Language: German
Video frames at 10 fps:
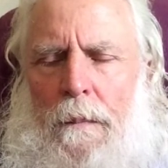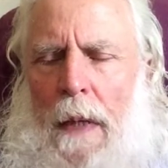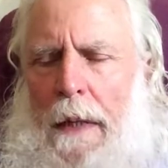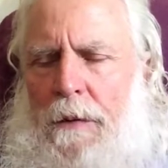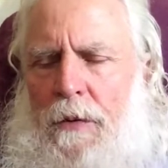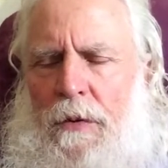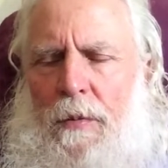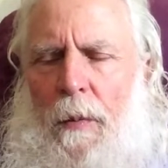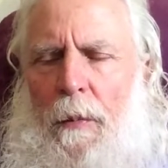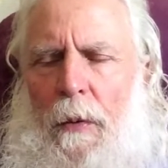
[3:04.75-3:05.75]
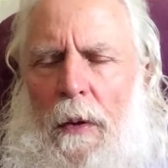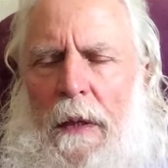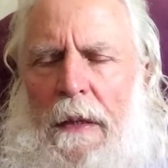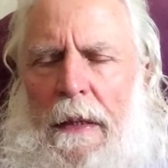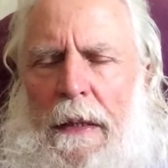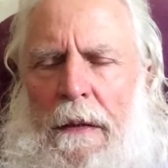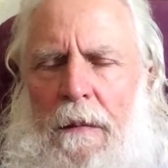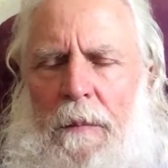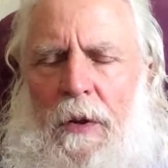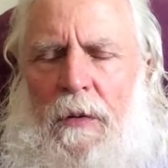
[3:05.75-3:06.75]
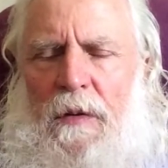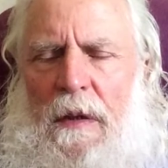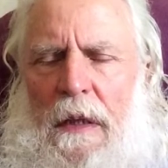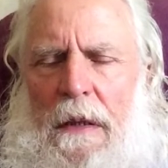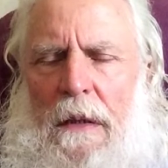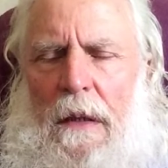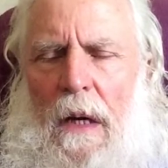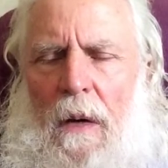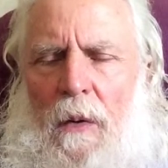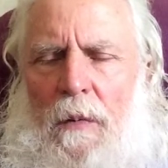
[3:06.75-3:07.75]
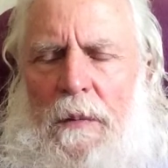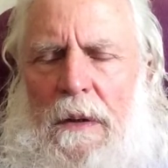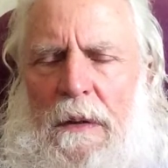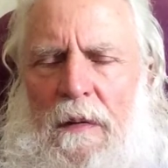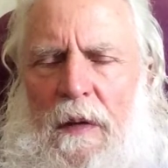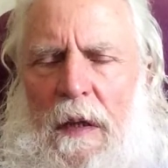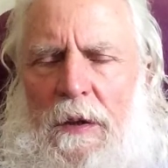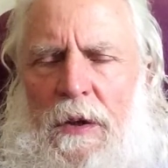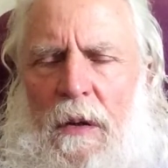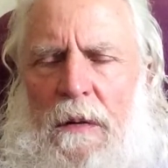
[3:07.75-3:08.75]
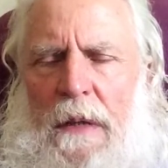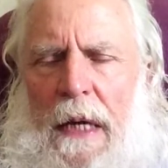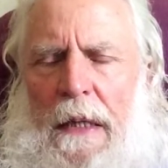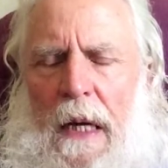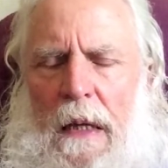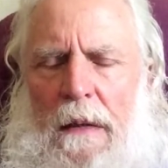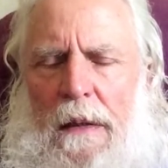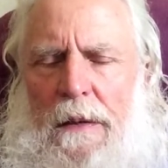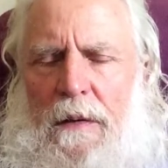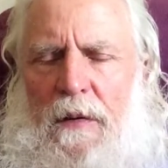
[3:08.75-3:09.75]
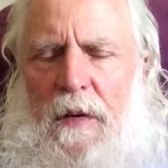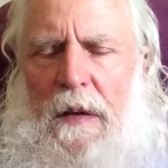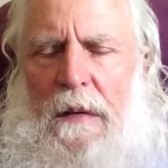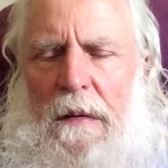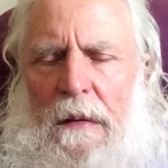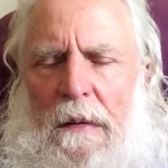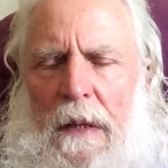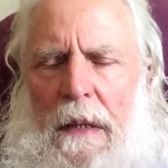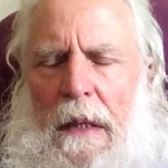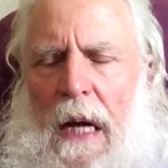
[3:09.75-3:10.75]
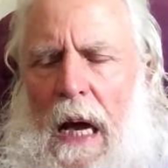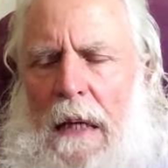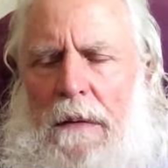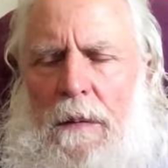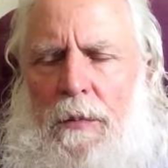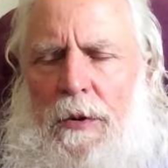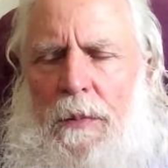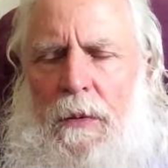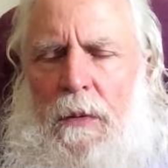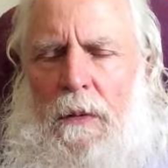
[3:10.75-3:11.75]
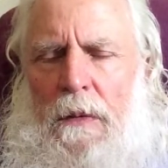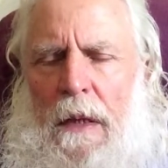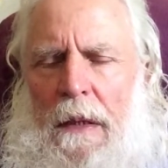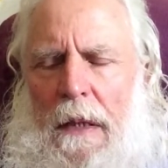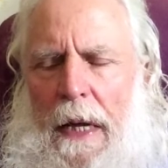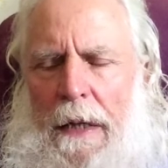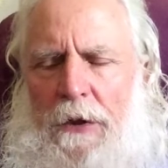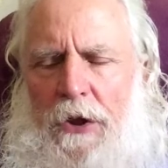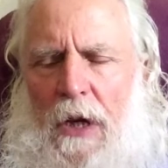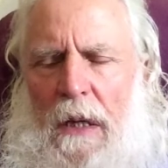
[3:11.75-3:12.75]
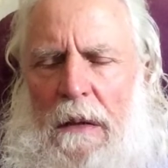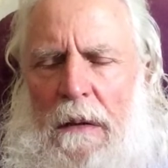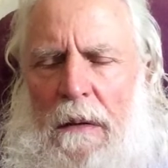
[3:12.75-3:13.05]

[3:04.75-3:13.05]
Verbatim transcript: Lass uns womöglich innen mit unseren inneren Augen, mit den seelischen Augen dein Antlitz sehen, deinen Atem spüren, deinen Herzschlag.